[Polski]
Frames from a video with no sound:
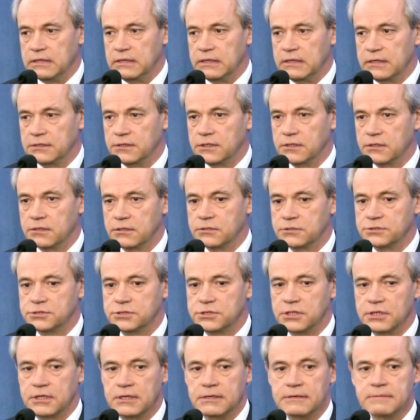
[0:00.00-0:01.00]
dlatego
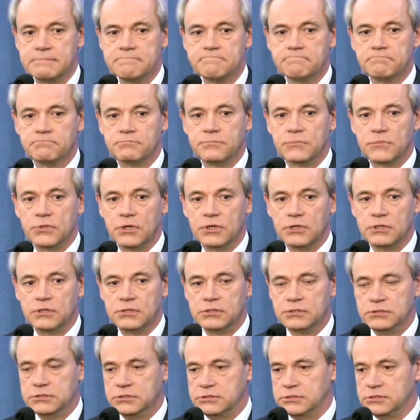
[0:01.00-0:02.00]
że
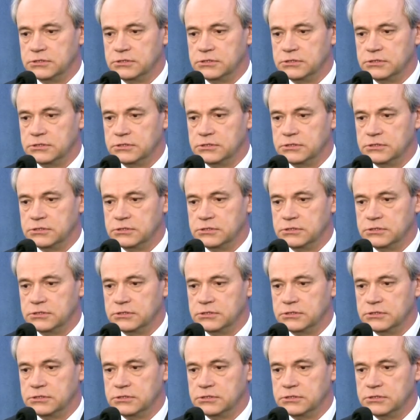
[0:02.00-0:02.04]
to,